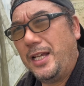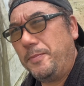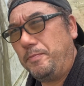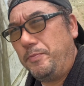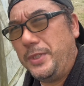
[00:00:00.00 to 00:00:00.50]

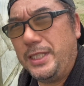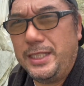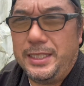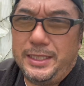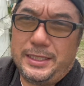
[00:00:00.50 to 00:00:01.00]
ハッ
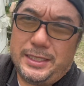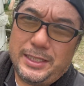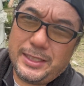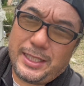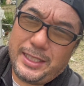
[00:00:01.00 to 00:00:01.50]

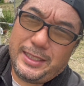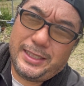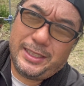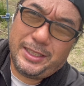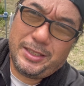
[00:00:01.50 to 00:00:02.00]
ピーチゲサイ
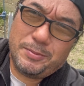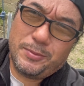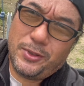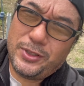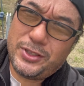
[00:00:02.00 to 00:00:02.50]

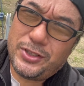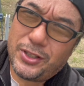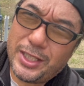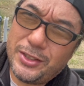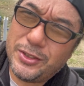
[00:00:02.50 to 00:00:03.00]
もう一
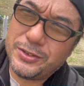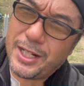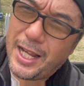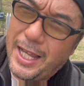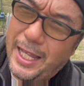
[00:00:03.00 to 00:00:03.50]
丁買っとく
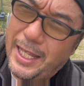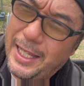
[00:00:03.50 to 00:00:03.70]
か